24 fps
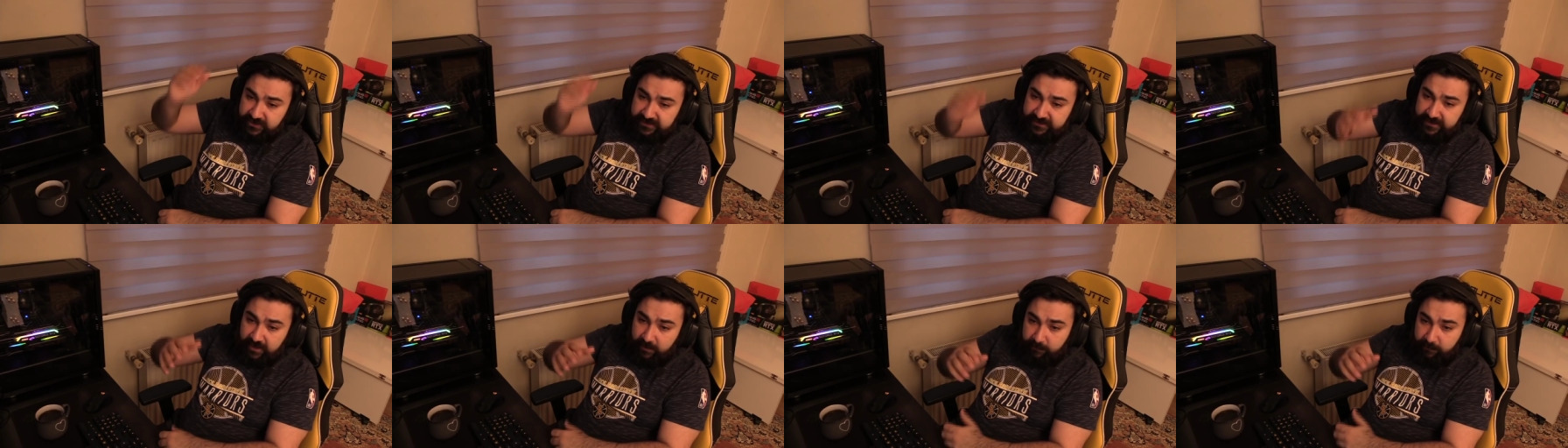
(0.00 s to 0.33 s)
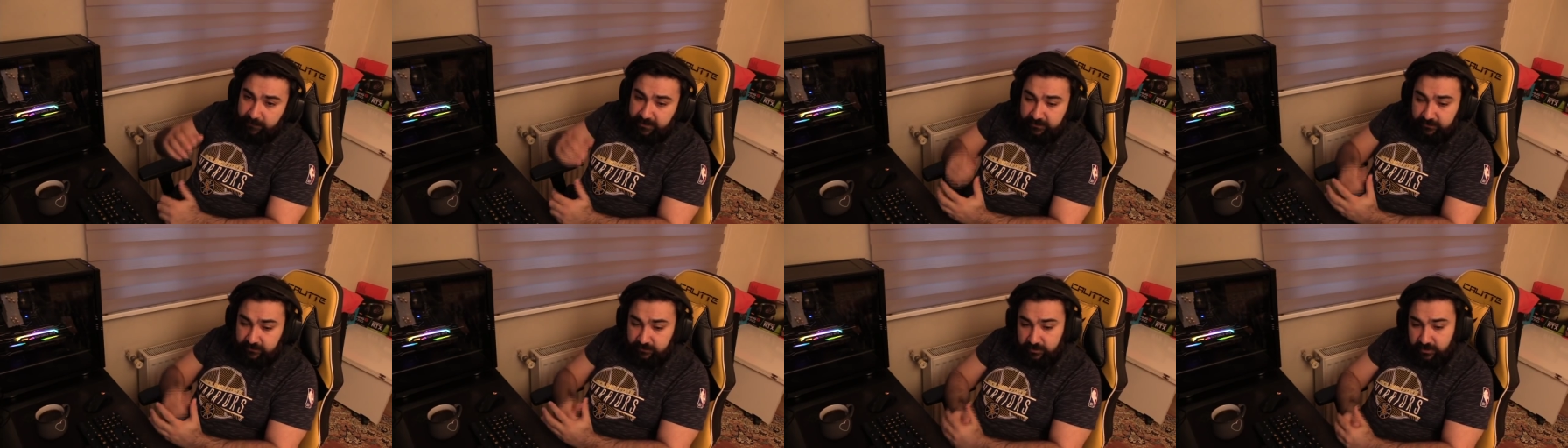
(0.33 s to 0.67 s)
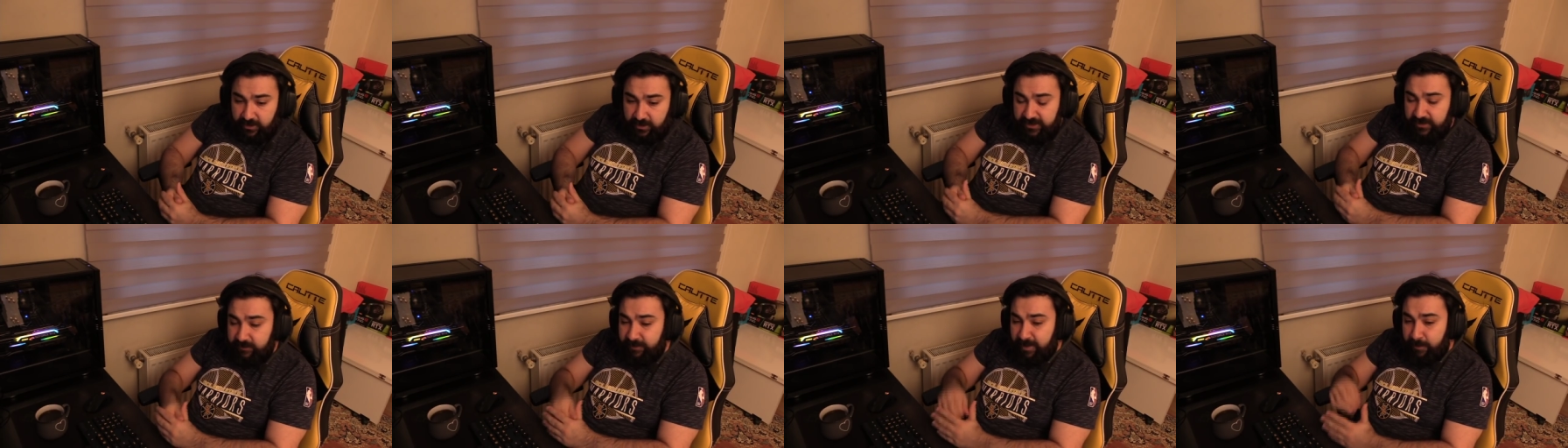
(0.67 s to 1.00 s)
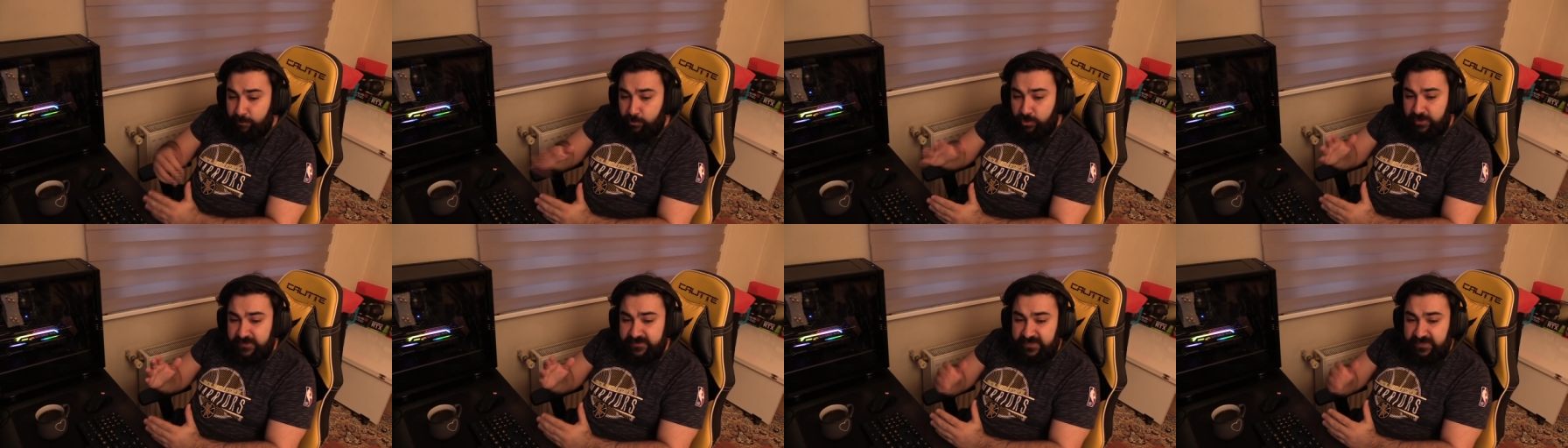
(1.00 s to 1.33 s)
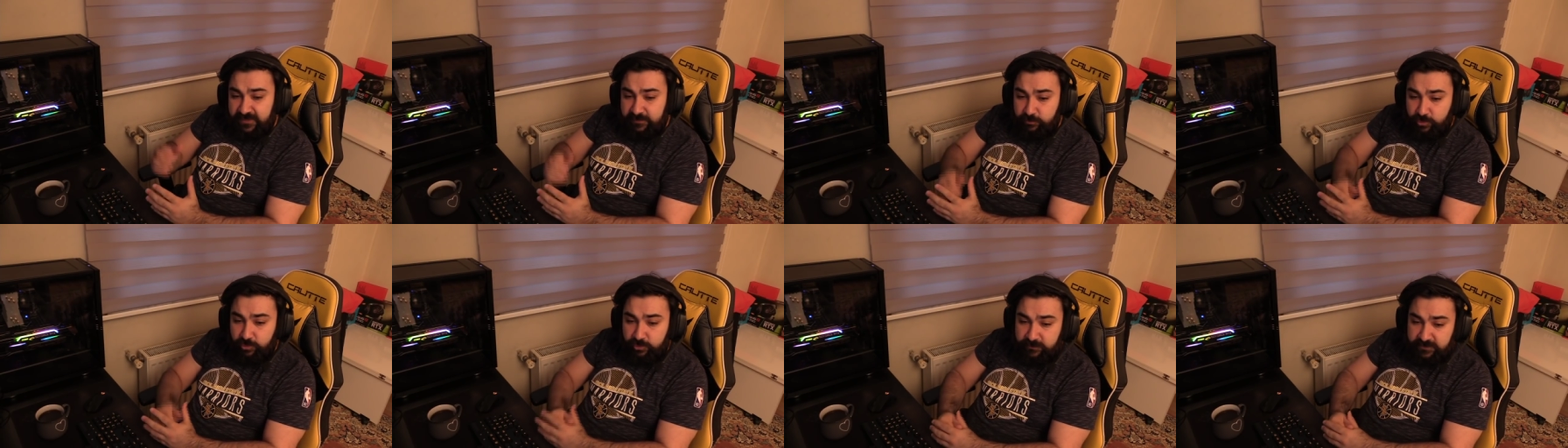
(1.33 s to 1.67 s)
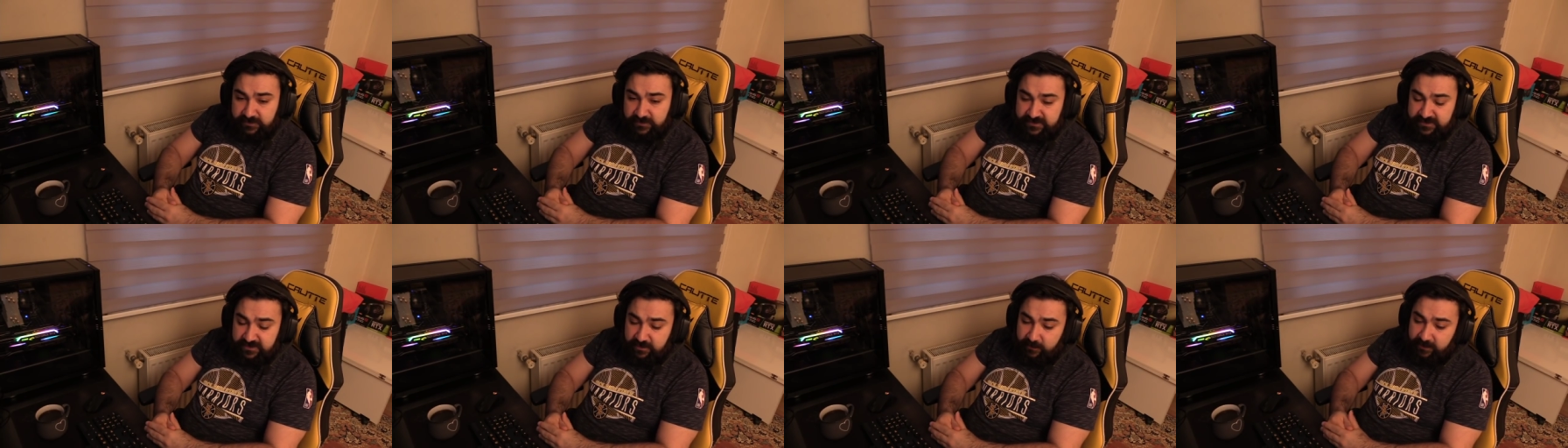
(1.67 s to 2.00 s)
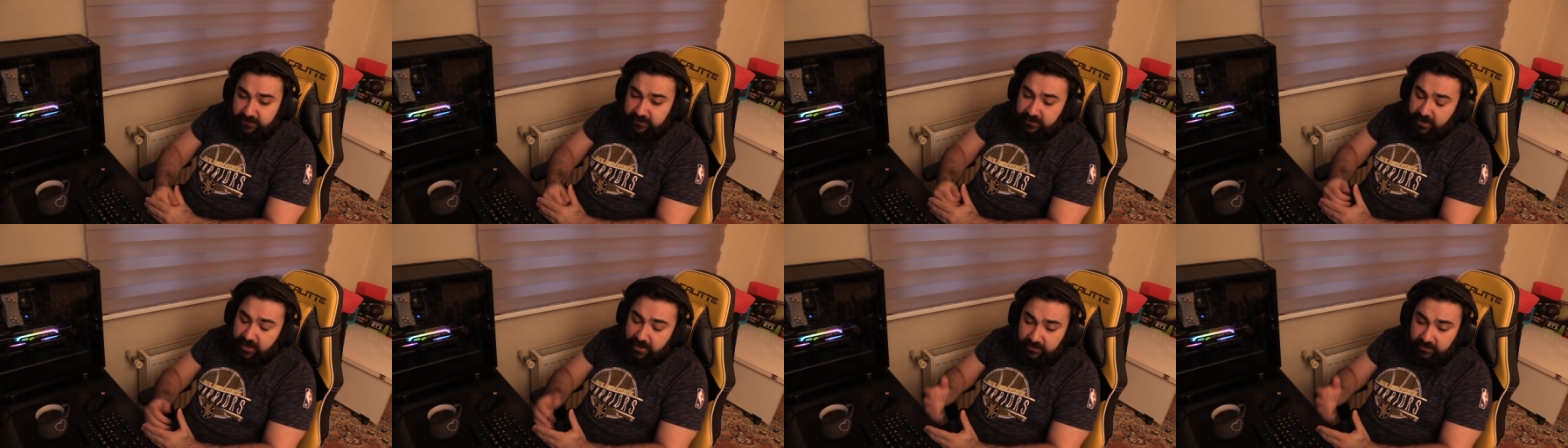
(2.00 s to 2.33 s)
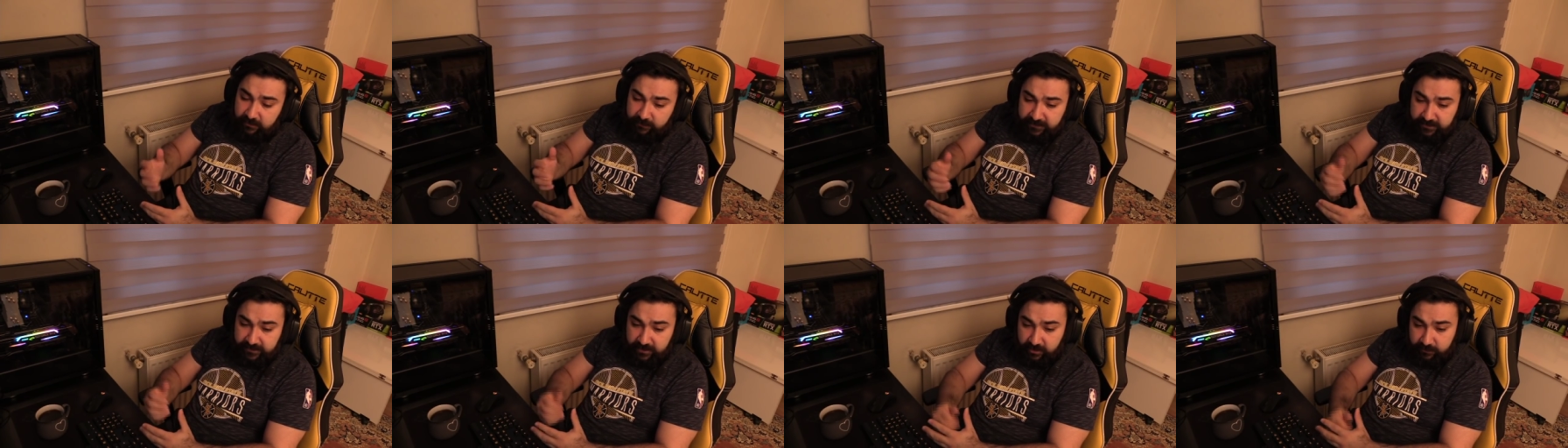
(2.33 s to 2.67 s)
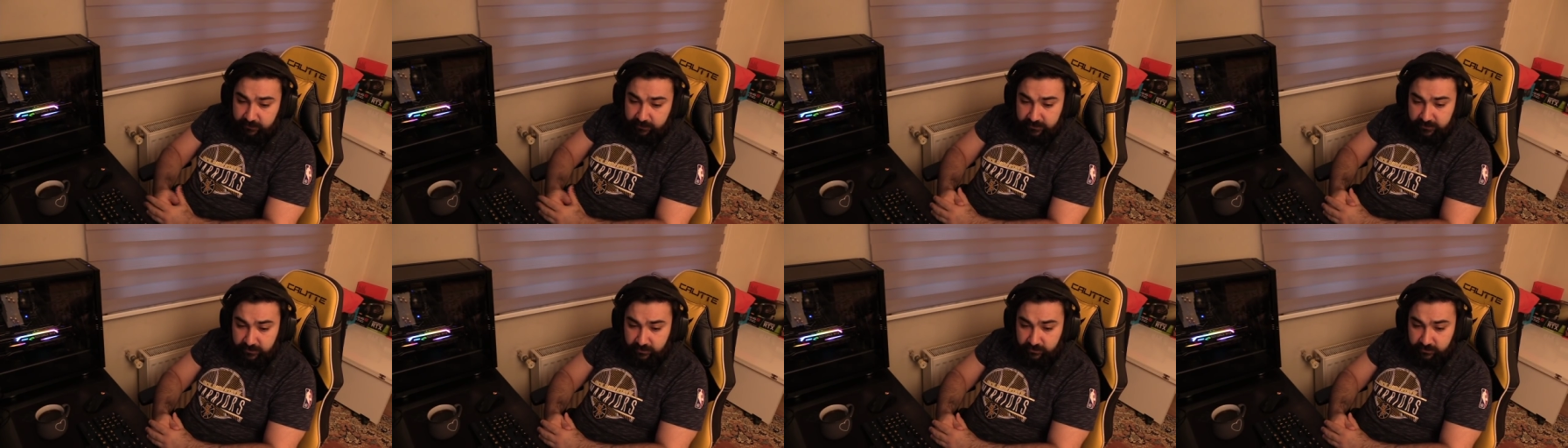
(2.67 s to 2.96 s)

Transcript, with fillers: yapmayın hayır ben böyle satmıyorum dediğin zaman da almayın abi